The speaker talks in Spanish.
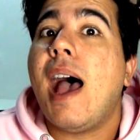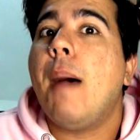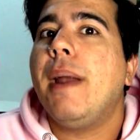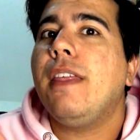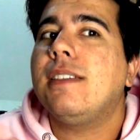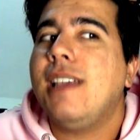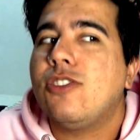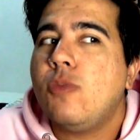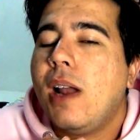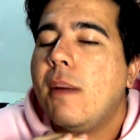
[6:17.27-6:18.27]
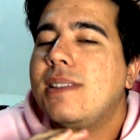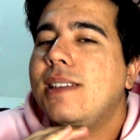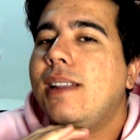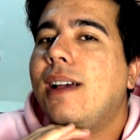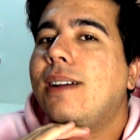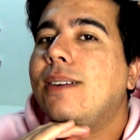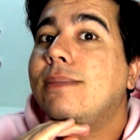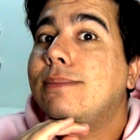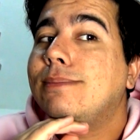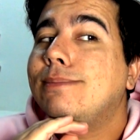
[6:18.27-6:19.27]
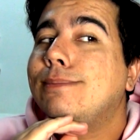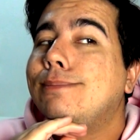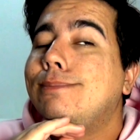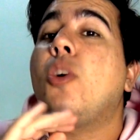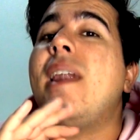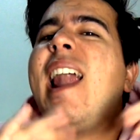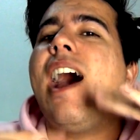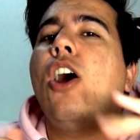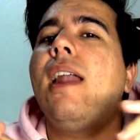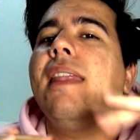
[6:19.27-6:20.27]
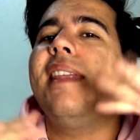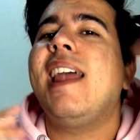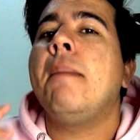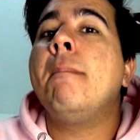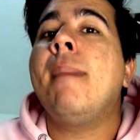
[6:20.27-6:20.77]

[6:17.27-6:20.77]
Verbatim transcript: aparece así, asoma la cabecita sobre las olas del